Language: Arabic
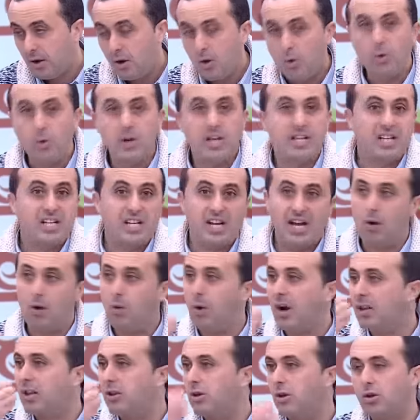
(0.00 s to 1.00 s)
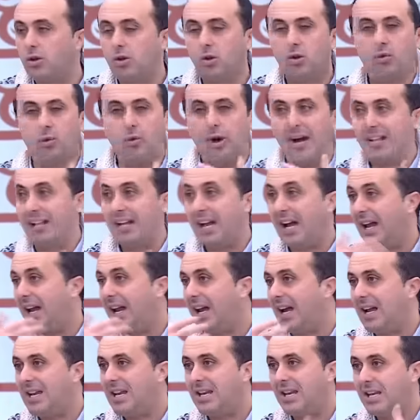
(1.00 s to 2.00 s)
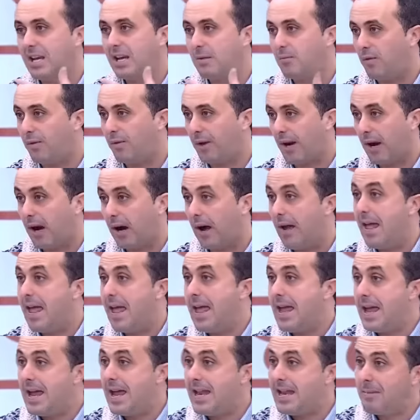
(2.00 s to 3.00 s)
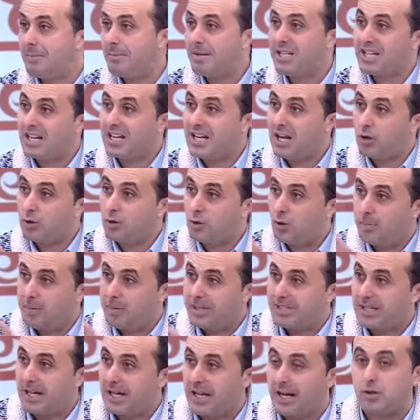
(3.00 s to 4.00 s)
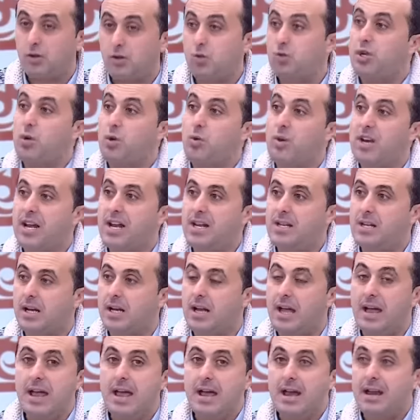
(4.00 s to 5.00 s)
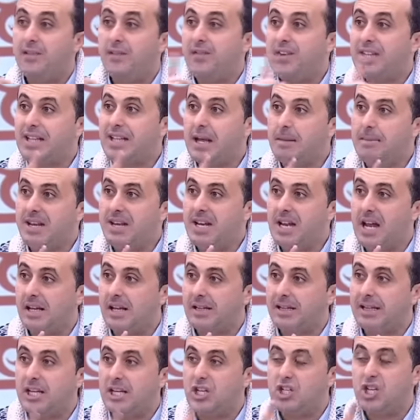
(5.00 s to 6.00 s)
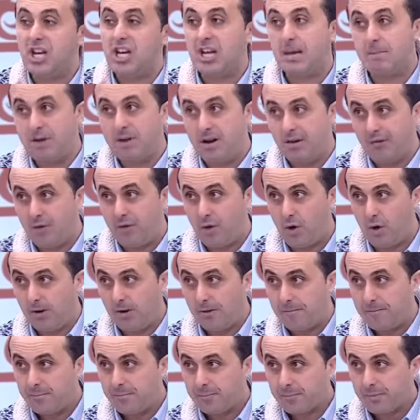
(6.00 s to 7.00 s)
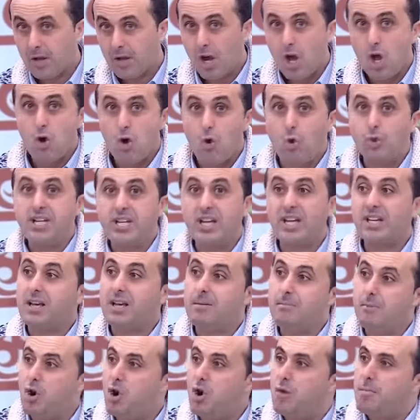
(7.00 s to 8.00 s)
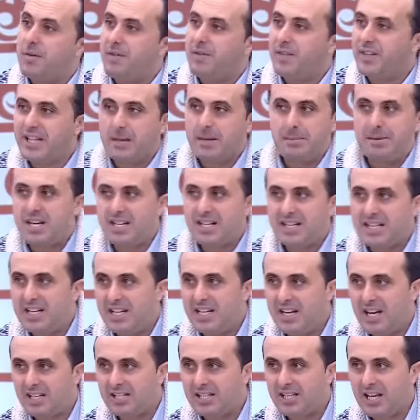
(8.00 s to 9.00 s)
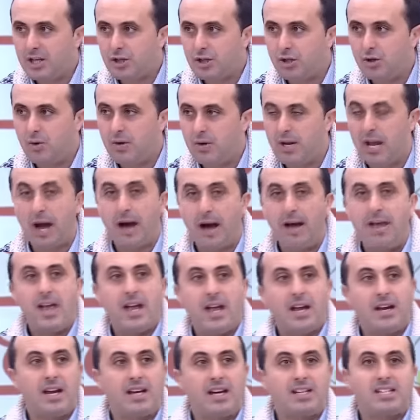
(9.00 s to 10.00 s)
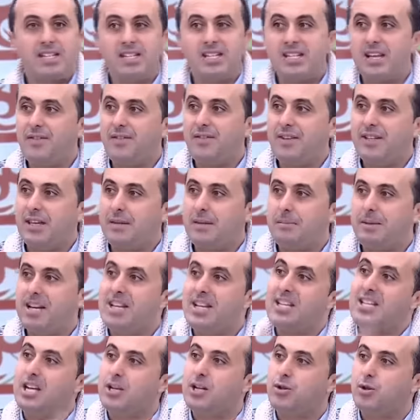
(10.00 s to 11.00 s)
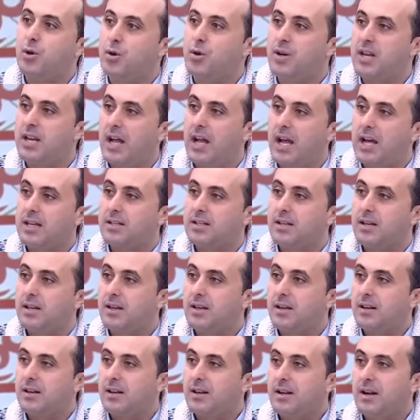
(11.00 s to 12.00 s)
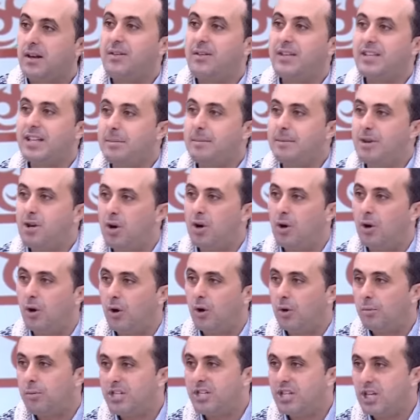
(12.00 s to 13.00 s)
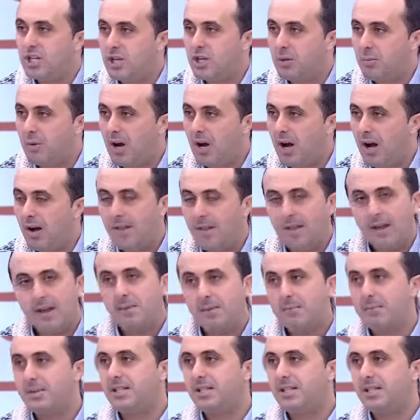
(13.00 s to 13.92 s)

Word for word: ولا ديك الحق وغندخلوا في واحد الحلقه اللي هي مفرغه هنا ملي تناخذوا البيصاره شنو تيولي عندك الفيتامينات اللي جايه من الفول وتنكملوهم بالفيتامينات اللي ناقصه شنو هي ناقص لنا الفيتامينات ديال الدهنيات الفيتامين او إيه؟ منين تنجيبوها الزيت